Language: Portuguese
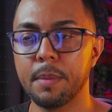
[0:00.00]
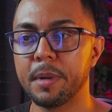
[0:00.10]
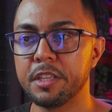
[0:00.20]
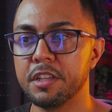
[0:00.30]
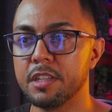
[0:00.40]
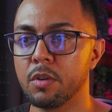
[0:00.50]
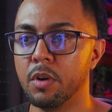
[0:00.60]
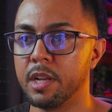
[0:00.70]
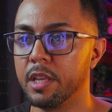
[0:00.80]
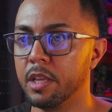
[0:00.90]
a partir de
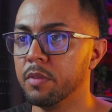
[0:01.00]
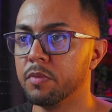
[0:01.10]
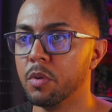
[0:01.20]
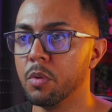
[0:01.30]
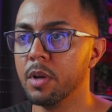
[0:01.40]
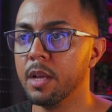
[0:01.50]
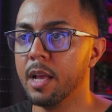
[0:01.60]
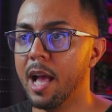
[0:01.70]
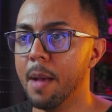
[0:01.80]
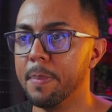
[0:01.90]
agora? Eu vou
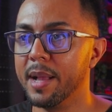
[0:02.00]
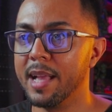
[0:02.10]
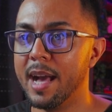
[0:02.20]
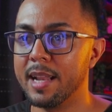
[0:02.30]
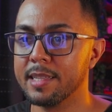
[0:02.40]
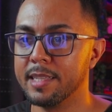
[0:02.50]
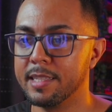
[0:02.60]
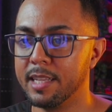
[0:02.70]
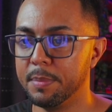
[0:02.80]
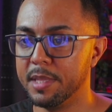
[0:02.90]
apagar as
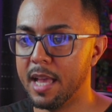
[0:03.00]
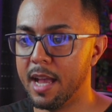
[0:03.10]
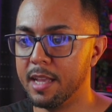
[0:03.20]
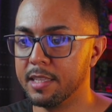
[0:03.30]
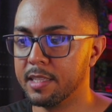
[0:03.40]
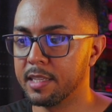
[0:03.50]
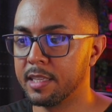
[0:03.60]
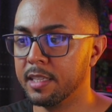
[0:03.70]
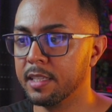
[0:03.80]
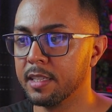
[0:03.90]
extremidades
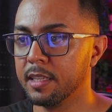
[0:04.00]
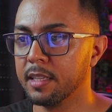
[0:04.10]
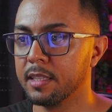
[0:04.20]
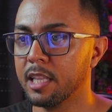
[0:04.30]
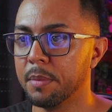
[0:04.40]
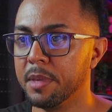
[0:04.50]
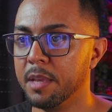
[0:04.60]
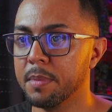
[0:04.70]
aqui da minha